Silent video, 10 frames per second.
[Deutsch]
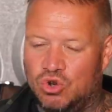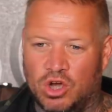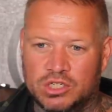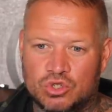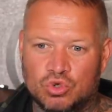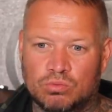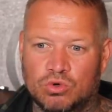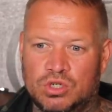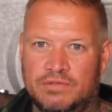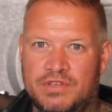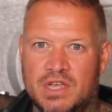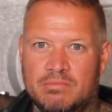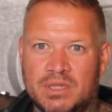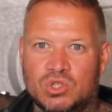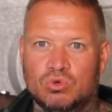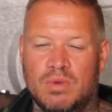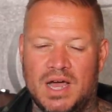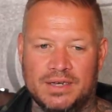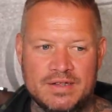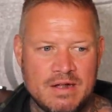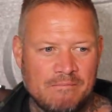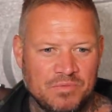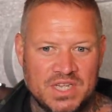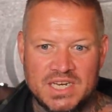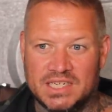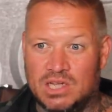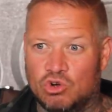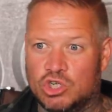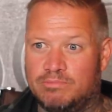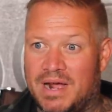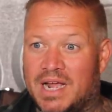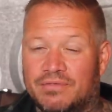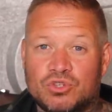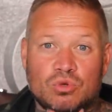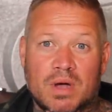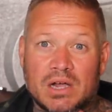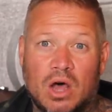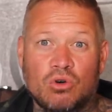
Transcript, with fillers: die Leute zu motivieren, mitzumachen, ihnen das auch schmackhaft zu machen.